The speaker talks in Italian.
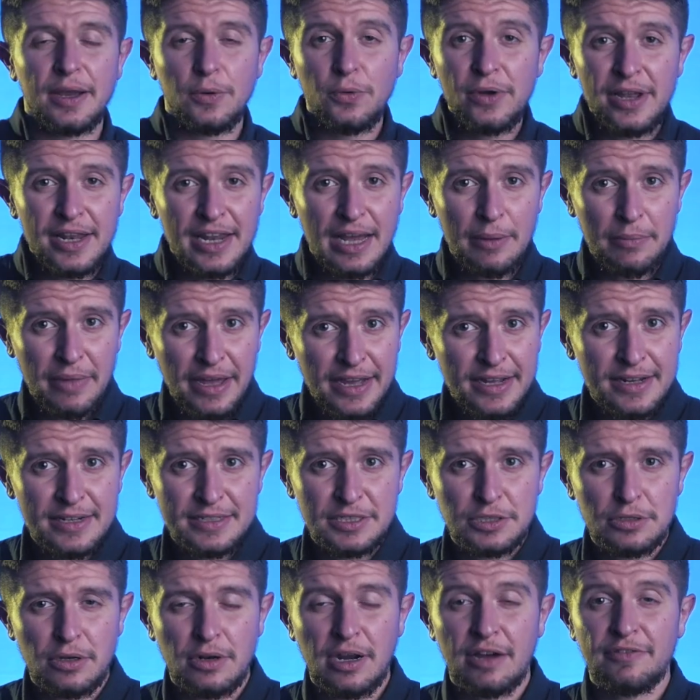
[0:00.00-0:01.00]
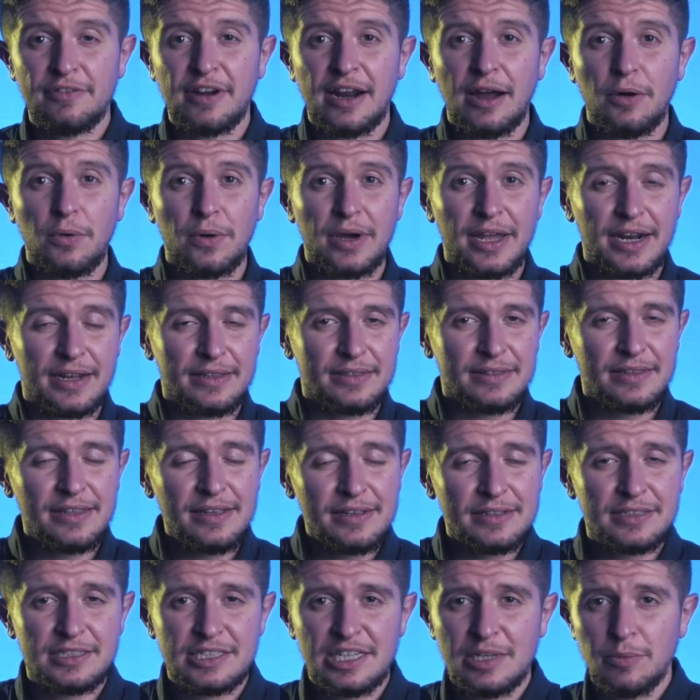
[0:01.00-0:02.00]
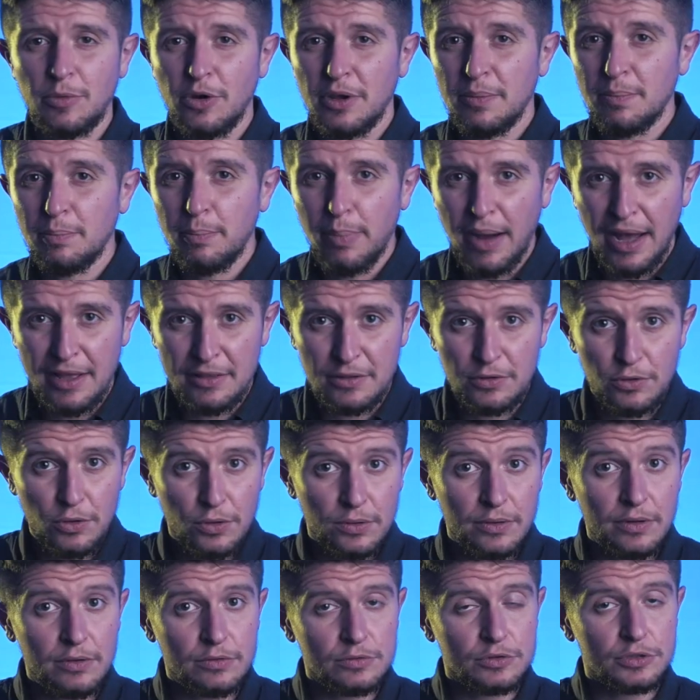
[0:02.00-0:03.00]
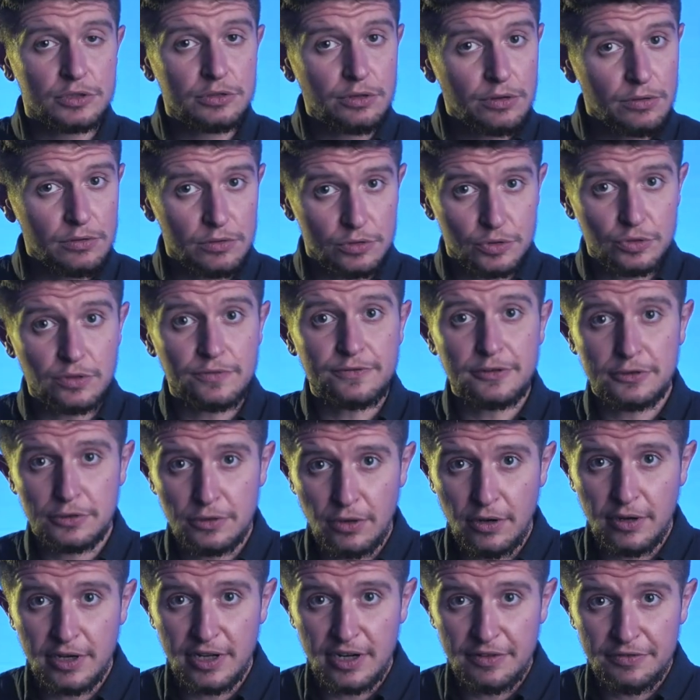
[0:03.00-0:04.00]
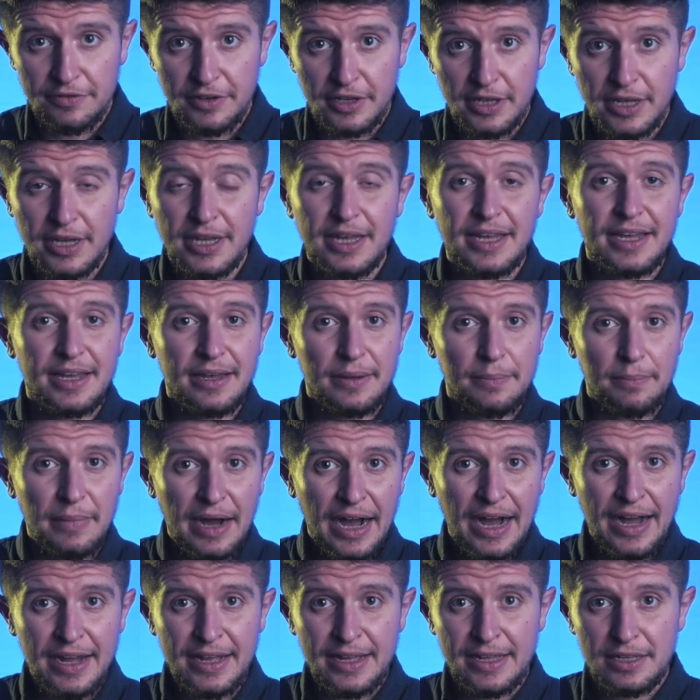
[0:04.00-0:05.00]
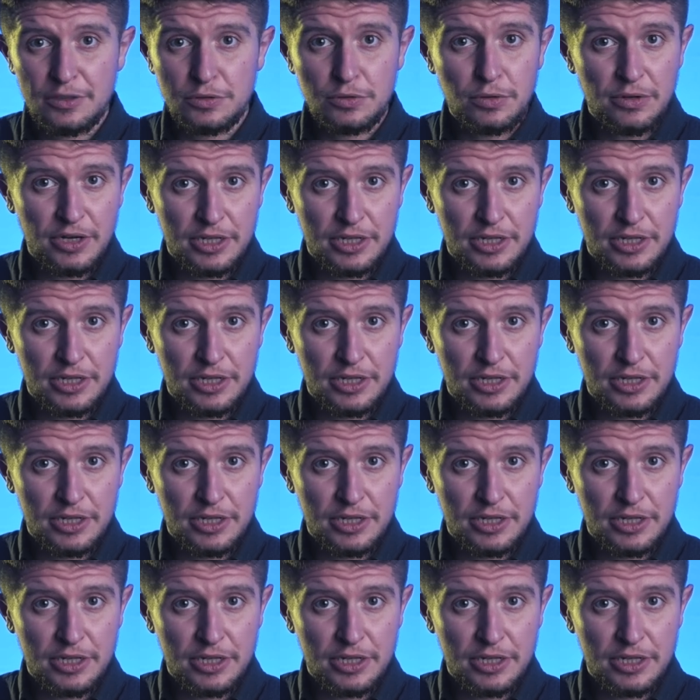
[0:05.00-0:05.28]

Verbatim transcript: William Eggleston avrà un grandissimo impatto non solo su fotografi, ma anche su